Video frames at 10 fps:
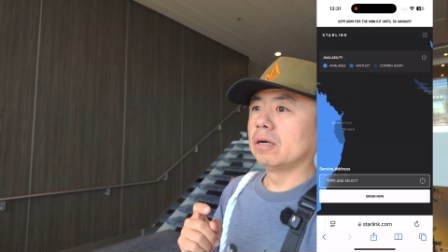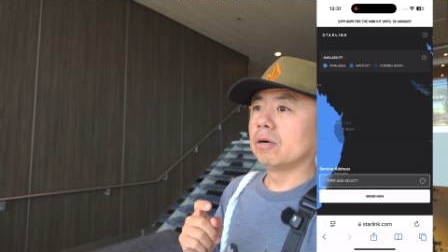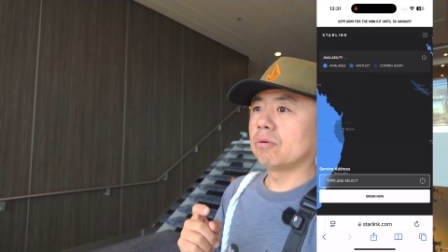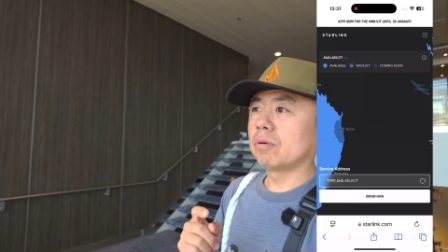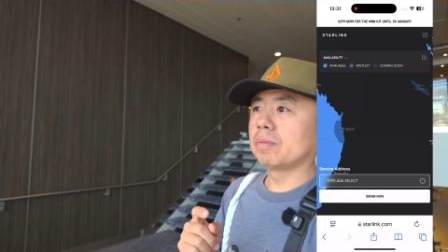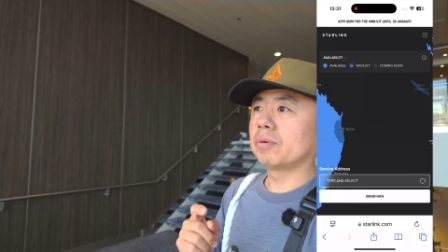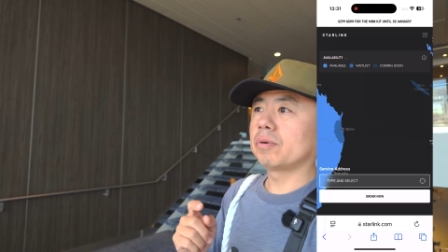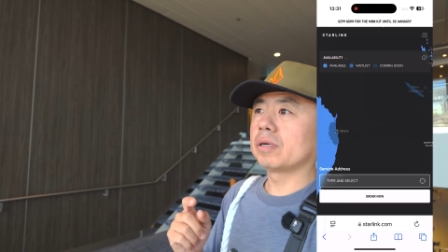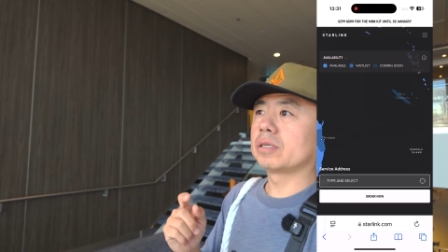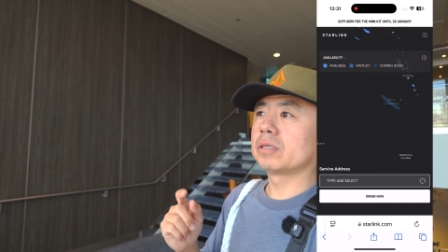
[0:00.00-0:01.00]
会不
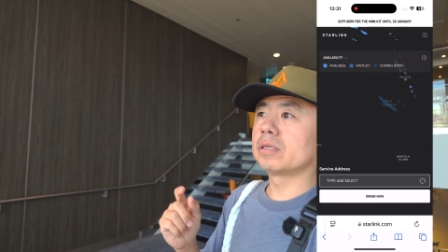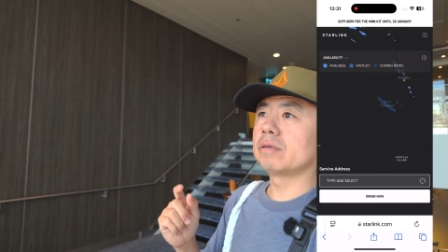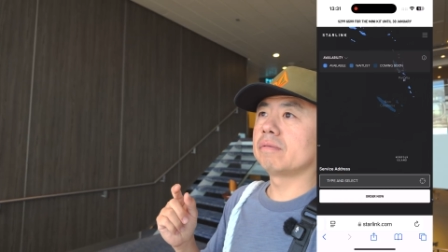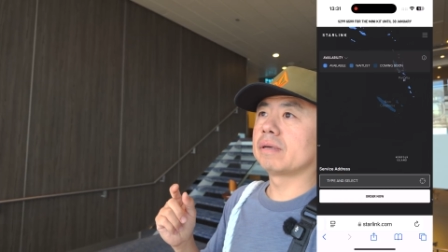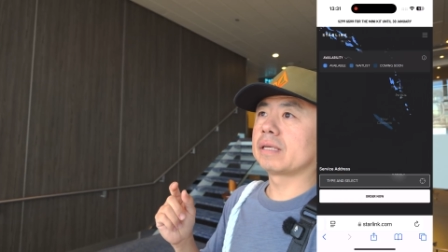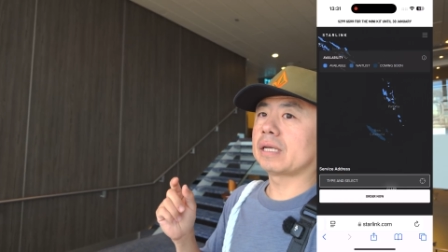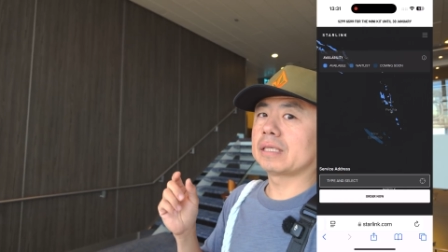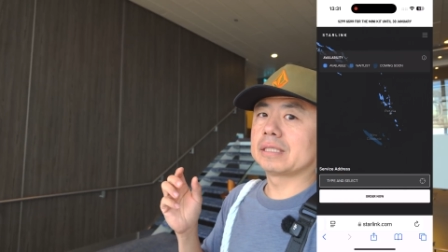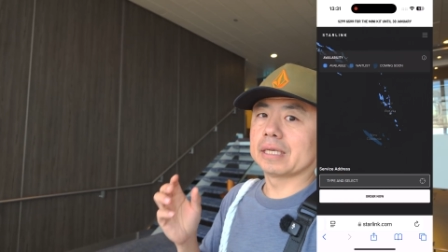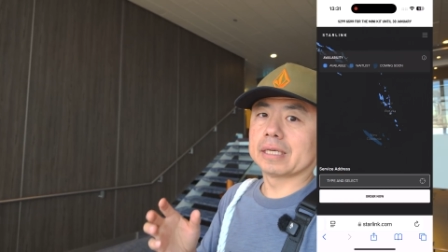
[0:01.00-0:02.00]
会是因为它
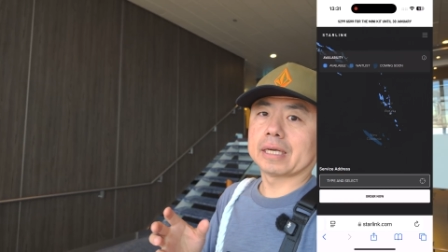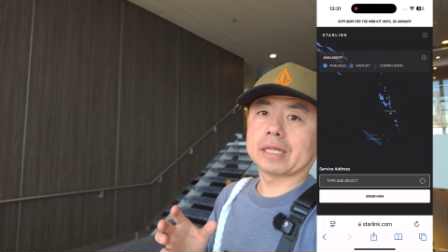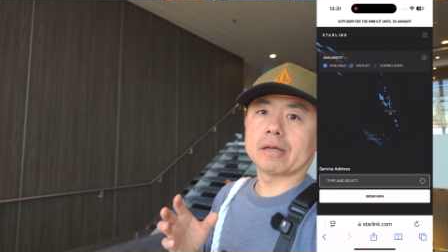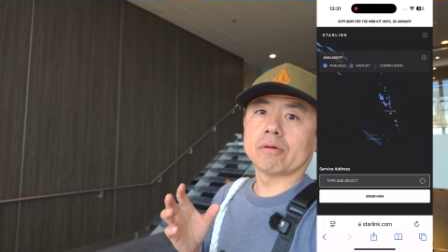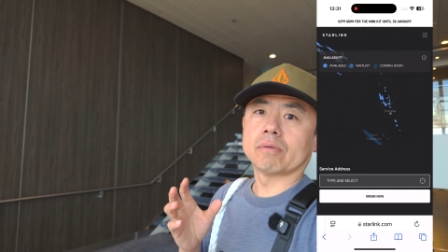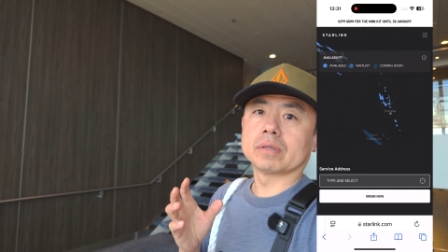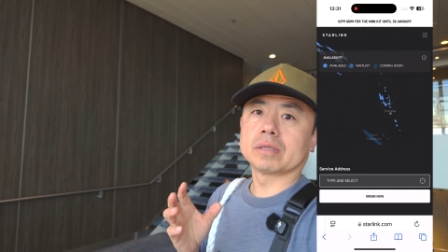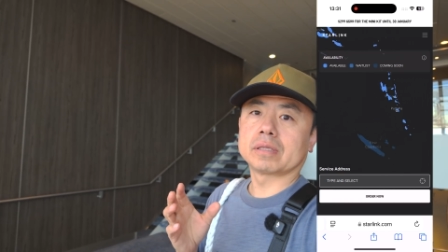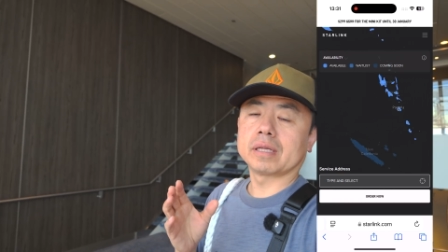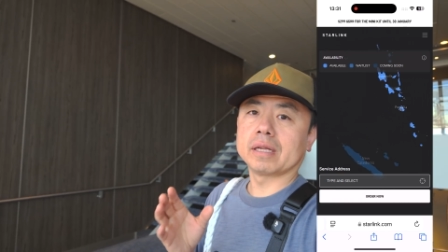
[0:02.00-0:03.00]
检查到我
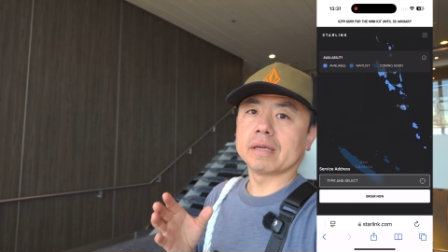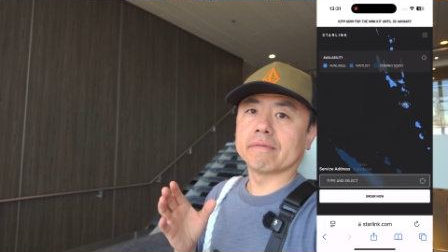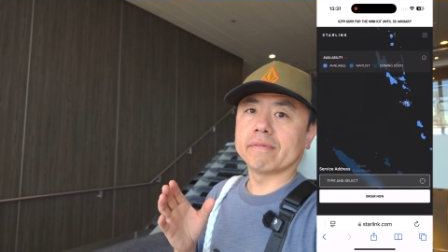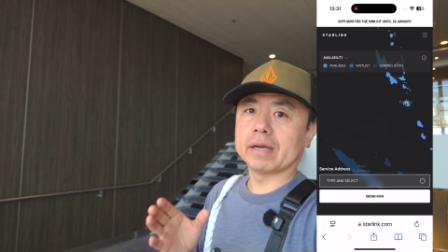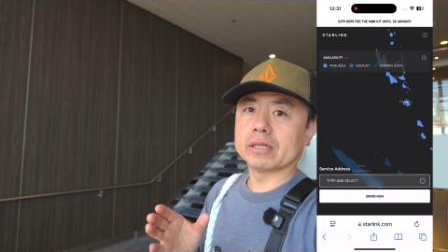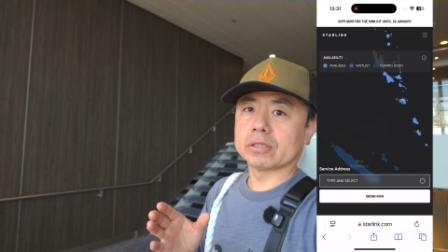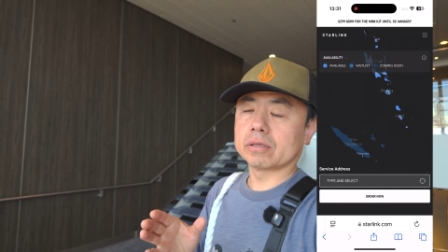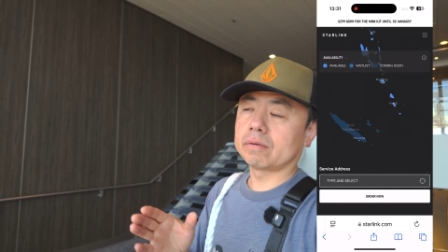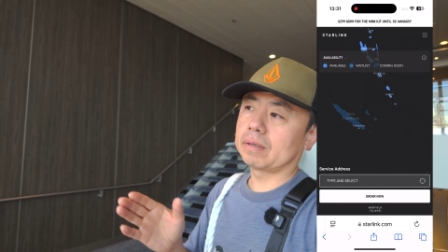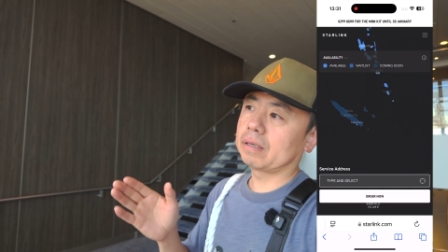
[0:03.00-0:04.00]
的地理位置，
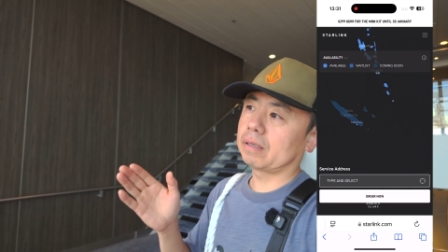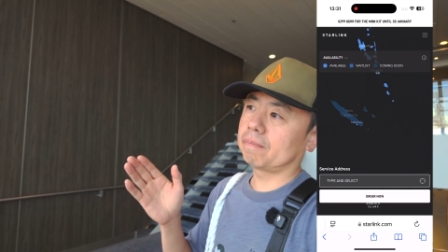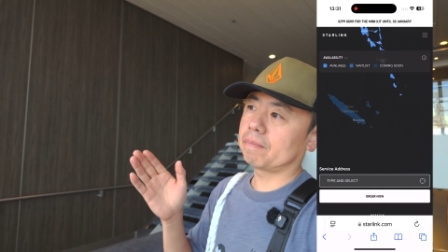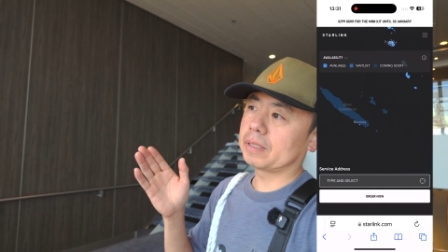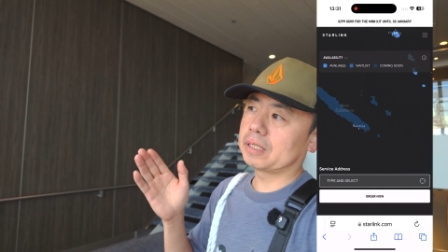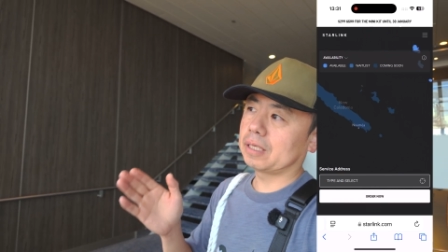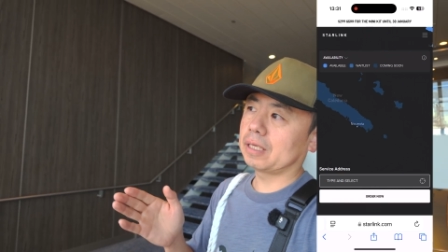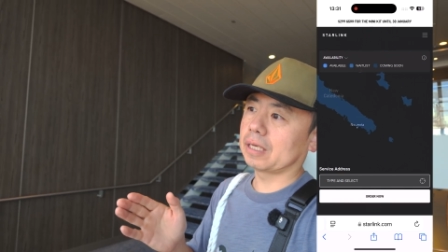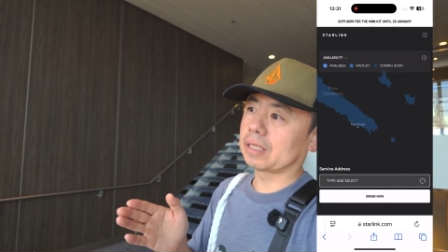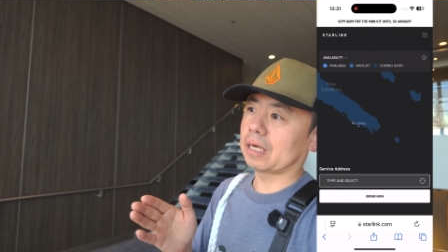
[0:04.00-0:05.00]
因为 星
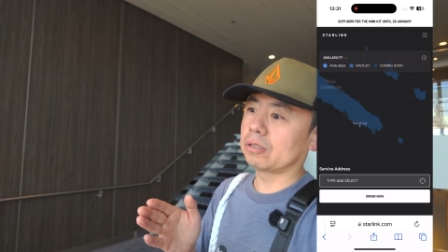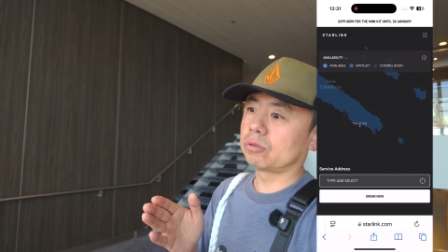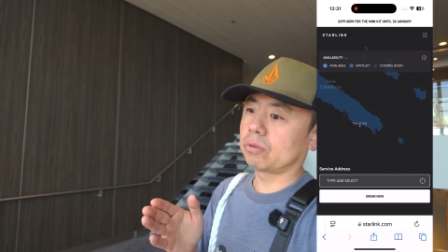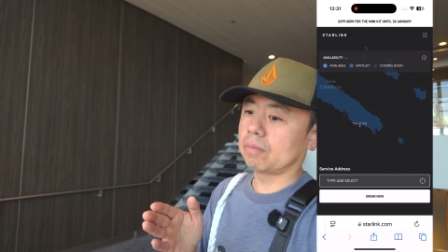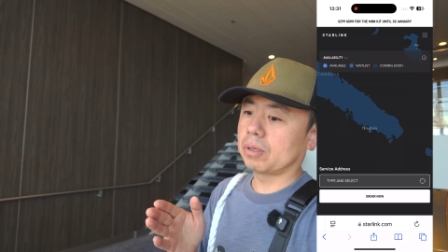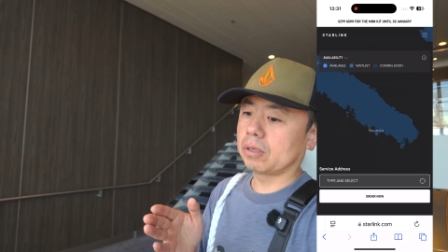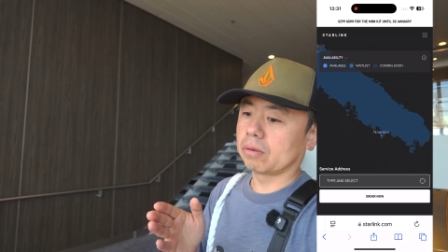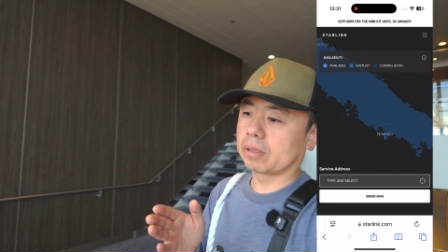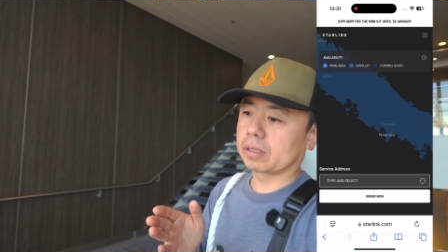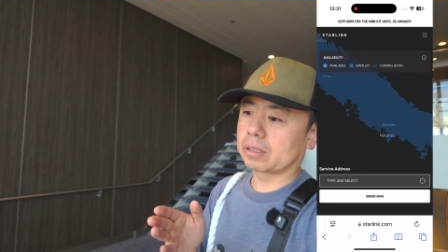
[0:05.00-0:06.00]
链它是专门
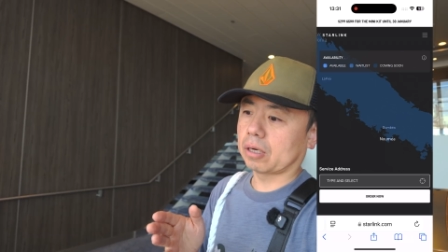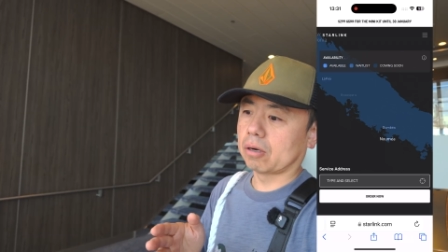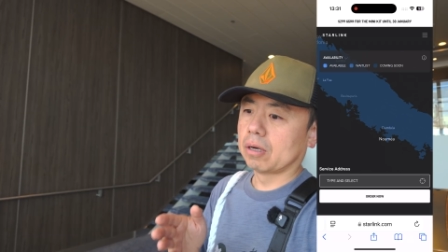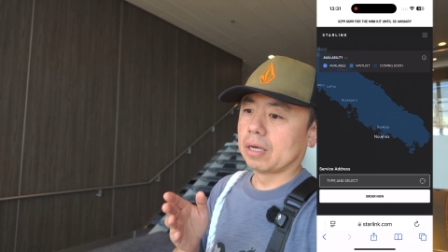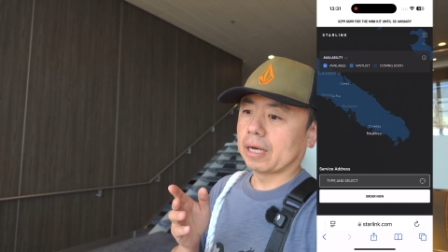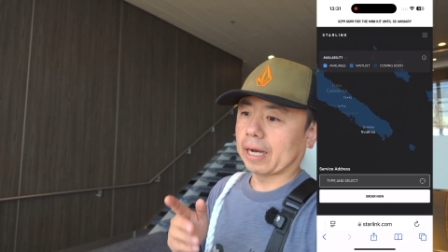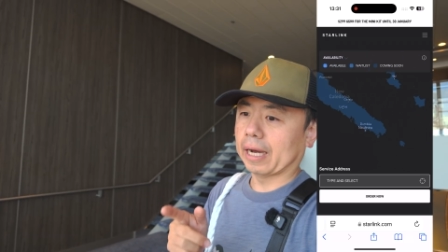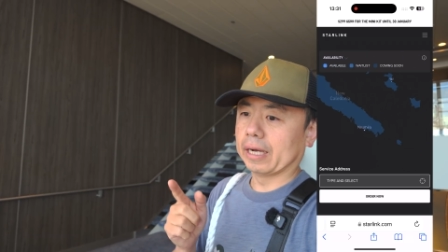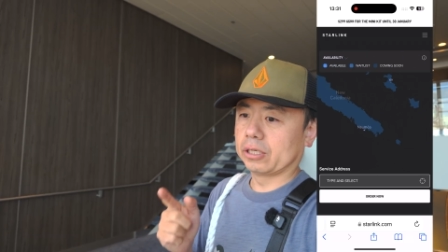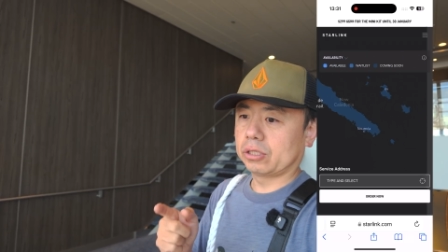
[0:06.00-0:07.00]
有一个叫
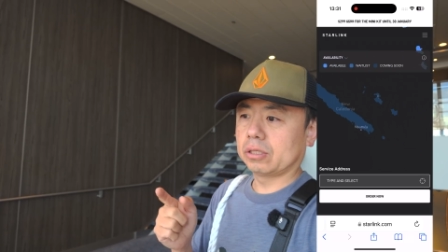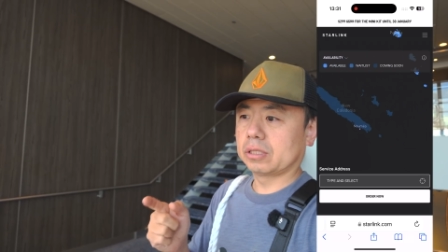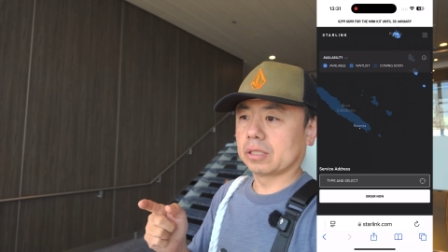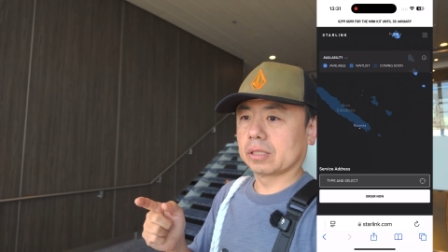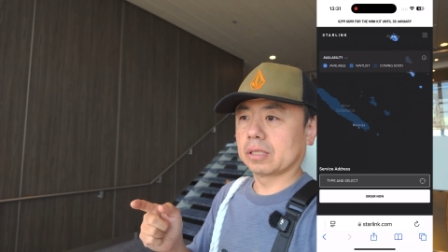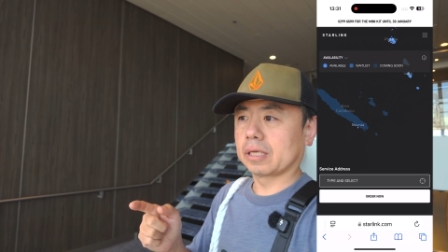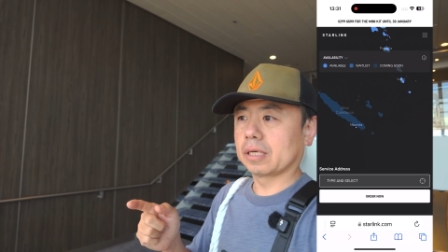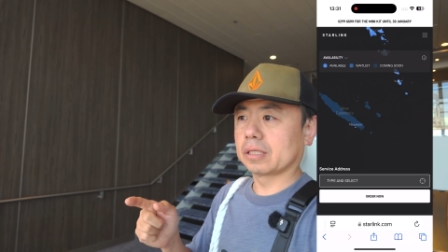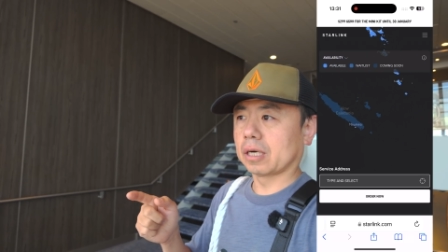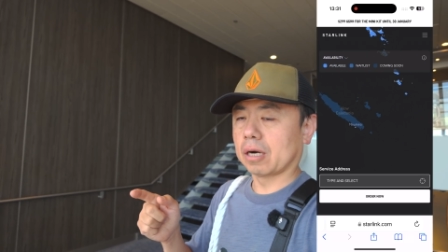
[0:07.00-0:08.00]
海事型的一
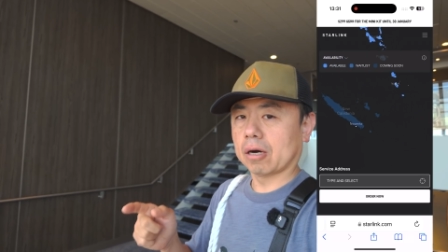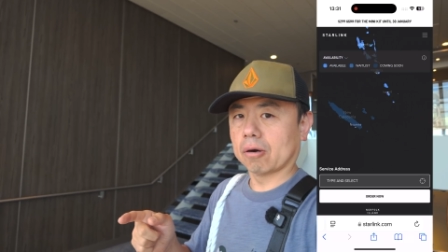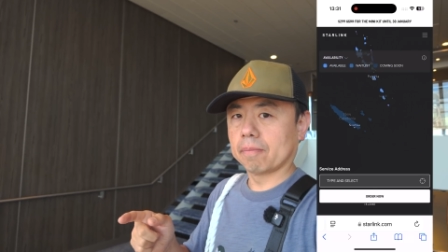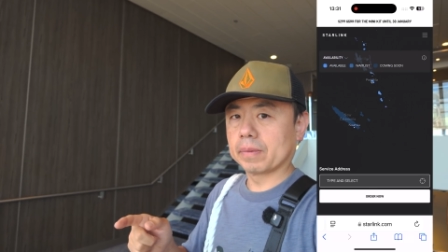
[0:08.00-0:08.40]
个账号，